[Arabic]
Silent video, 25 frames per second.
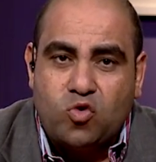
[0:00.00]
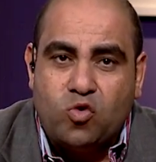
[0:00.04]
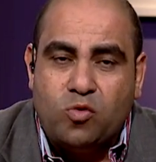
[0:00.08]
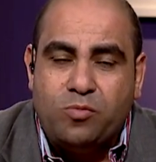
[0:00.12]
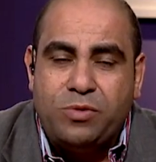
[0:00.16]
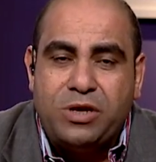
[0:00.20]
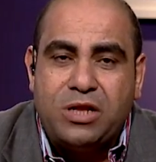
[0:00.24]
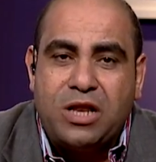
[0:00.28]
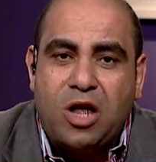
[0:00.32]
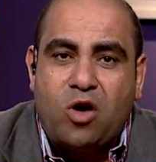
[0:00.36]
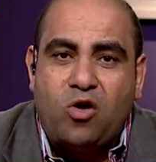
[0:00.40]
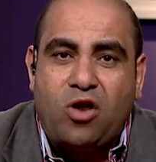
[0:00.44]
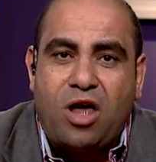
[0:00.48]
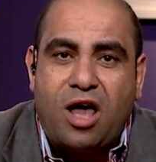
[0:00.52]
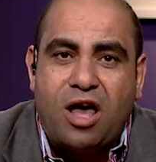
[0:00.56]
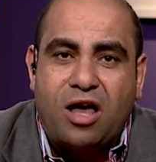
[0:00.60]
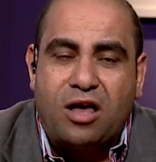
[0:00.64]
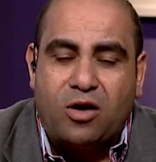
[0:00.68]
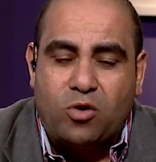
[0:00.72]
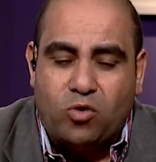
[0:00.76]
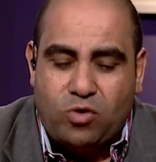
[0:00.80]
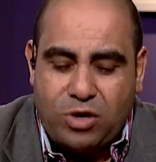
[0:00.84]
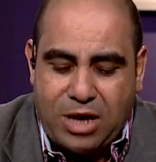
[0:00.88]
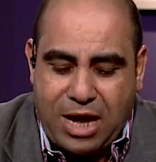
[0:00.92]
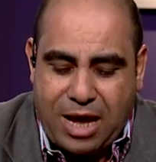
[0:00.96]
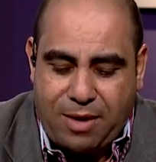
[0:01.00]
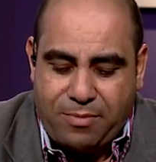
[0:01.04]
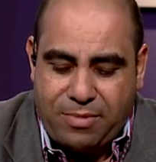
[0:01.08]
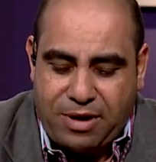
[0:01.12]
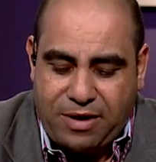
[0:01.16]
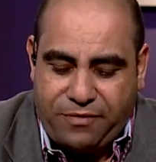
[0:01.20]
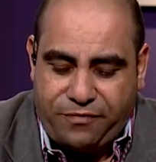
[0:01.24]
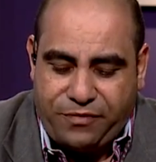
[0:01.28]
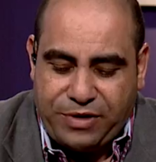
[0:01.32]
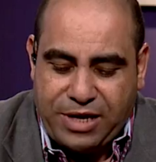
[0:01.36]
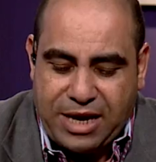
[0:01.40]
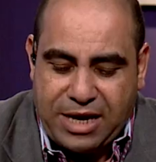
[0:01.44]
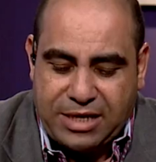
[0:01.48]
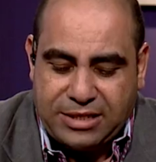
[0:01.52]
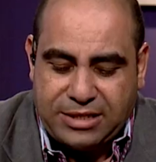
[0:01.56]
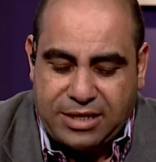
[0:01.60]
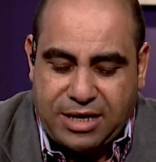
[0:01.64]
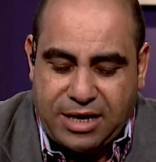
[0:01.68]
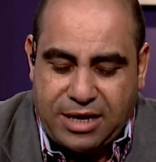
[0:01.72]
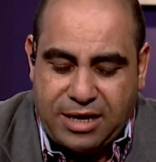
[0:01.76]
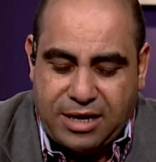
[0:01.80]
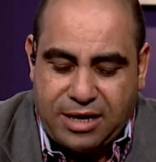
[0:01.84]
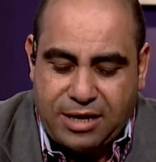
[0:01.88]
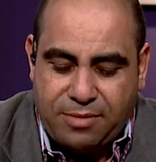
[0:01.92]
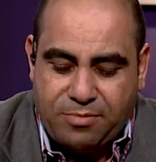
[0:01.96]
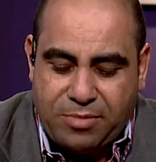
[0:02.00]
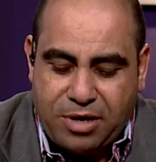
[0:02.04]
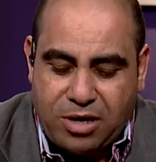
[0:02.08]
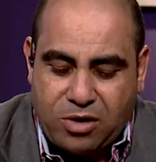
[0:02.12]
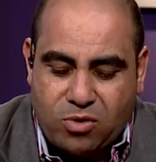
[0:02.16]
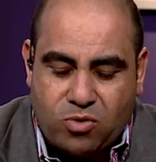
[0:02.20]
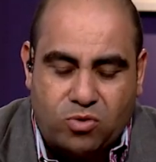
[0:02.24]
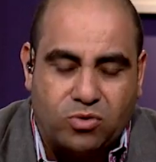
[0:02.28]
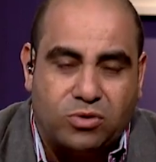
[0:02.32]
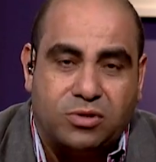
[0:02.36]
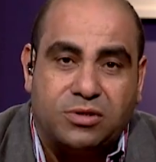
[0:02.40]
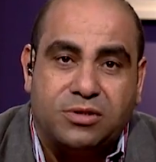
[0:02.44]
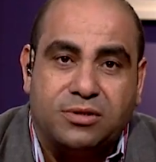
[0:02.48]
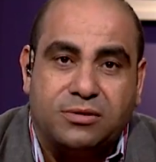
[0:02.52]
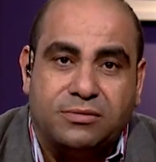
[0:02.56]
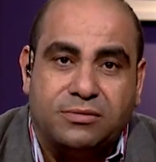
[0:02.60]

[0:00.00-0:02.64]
ومين له الحق أن يعمل في هذا الملكوت؟